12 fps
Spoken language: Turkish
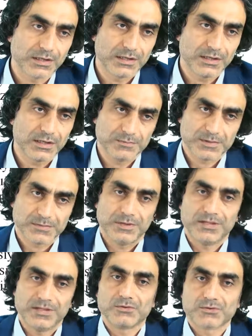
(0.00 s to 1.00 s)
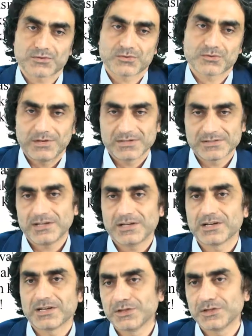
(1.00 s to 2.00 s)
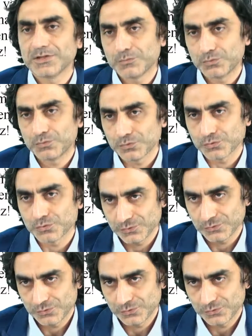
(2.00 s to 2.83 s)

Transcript: Yani hepimiz belli ölçüde bazı haramları yapıyoruz.